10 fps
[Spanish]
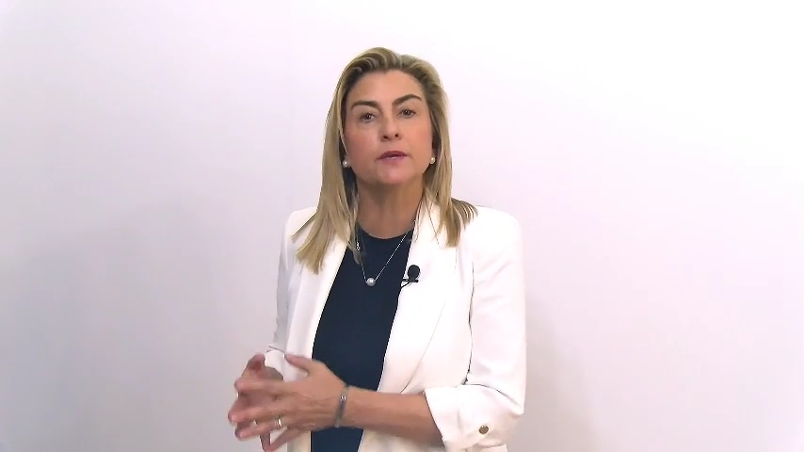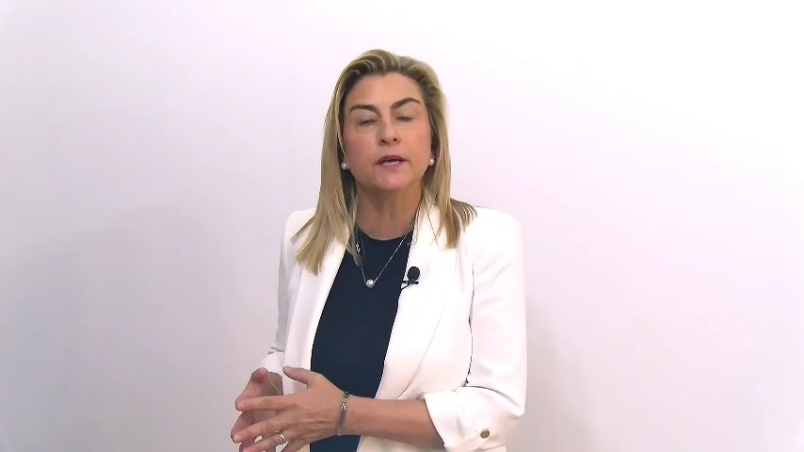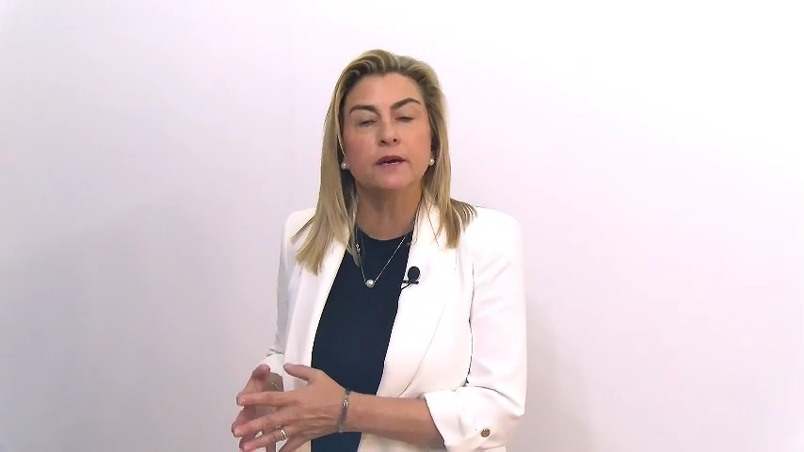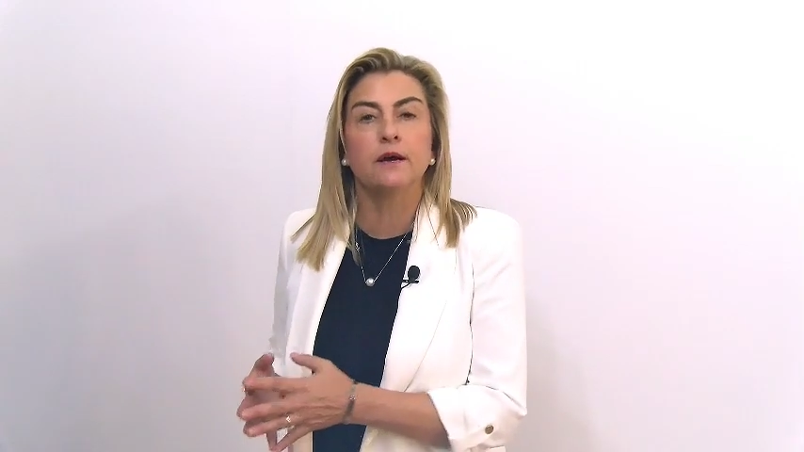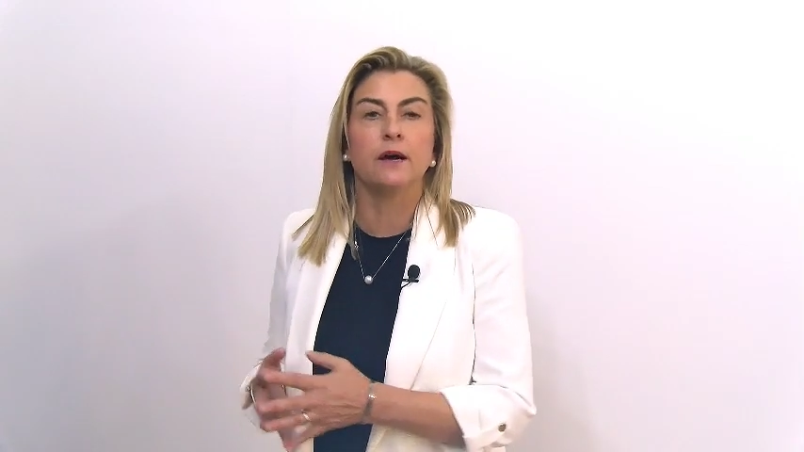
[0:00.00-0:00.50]

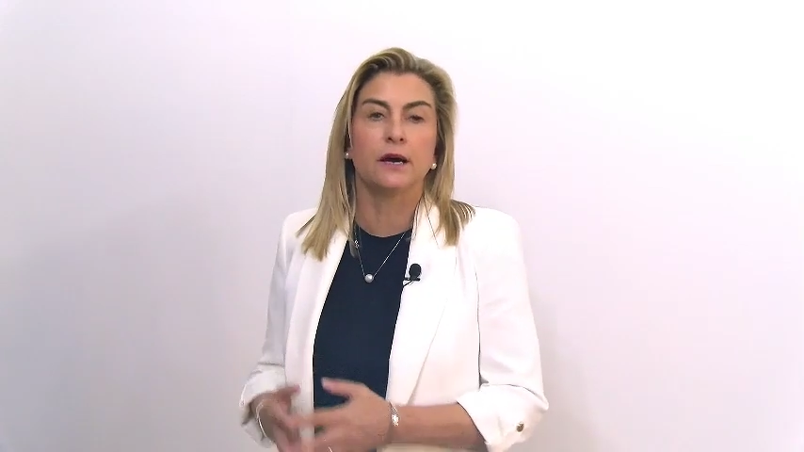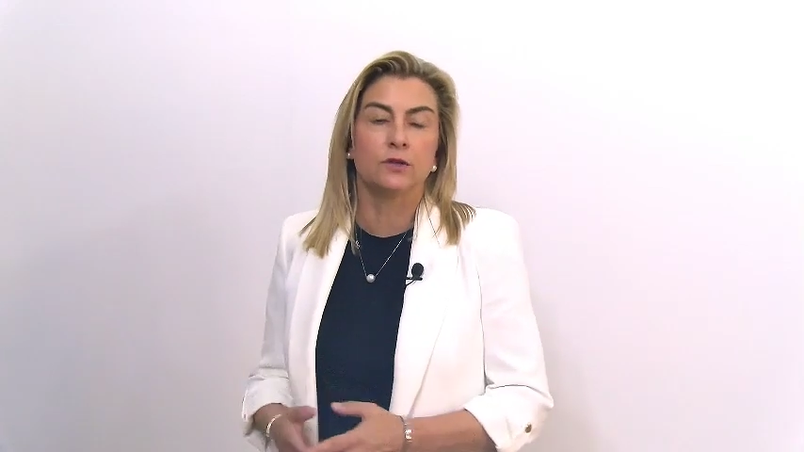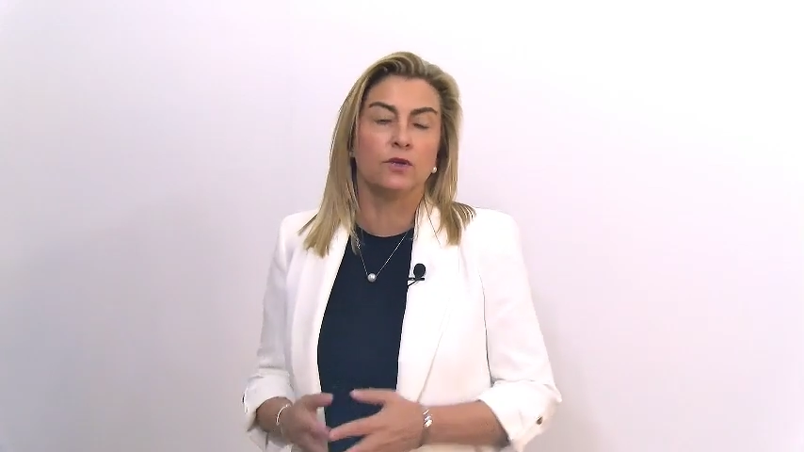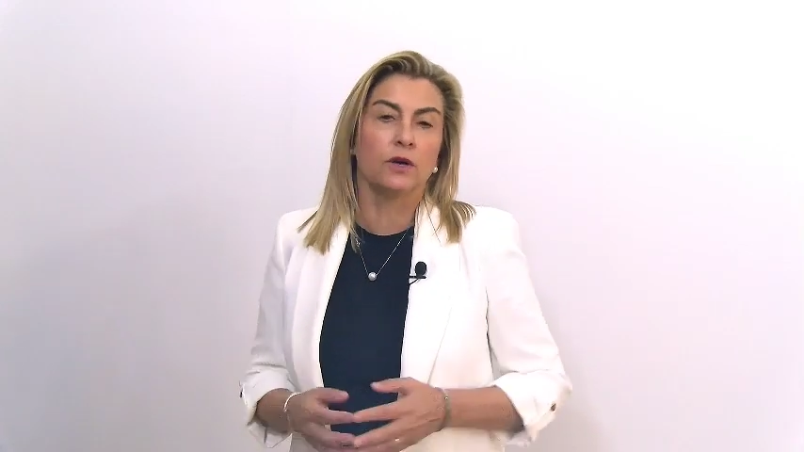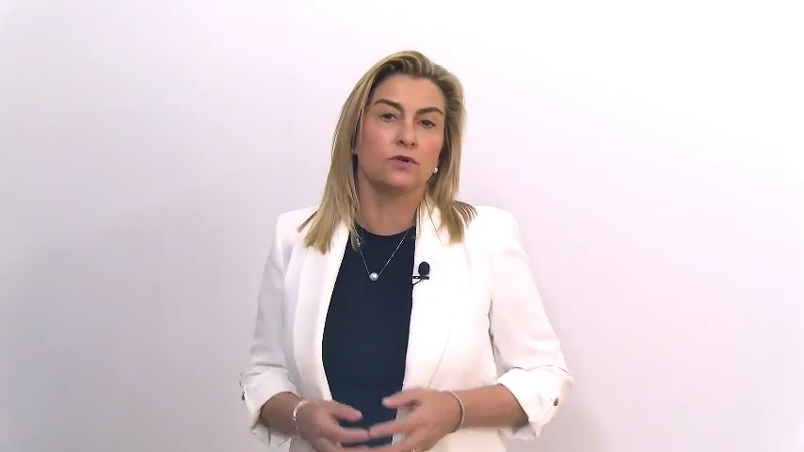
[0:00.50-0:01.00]
evitar a
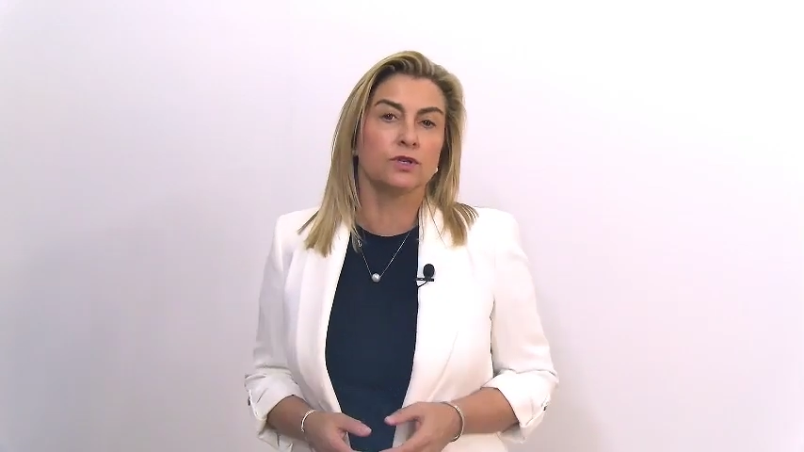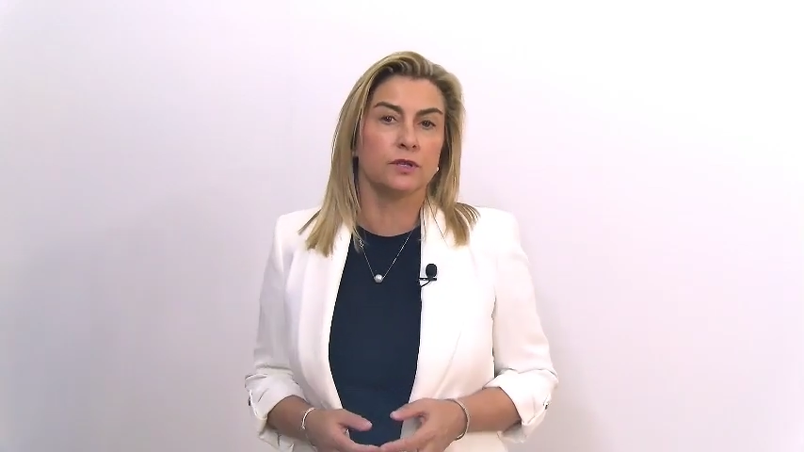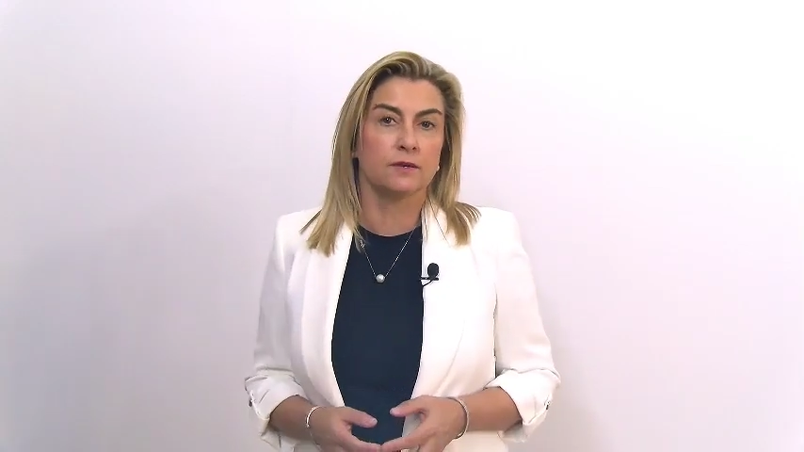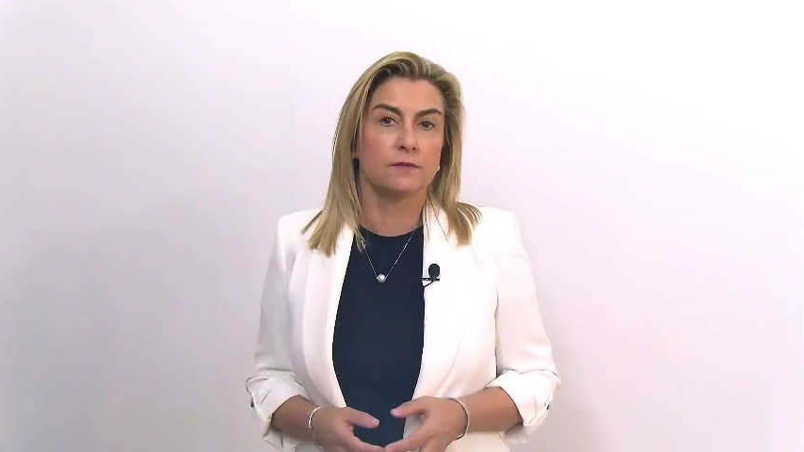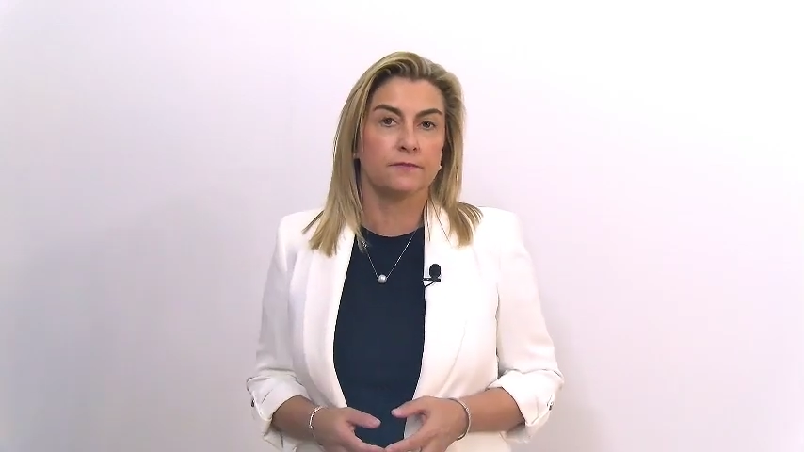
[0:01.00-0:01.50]
toda
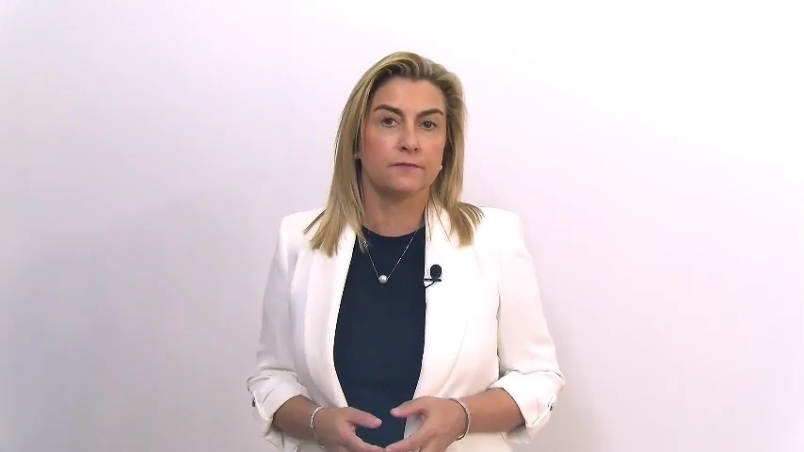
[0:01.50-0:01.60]
costa.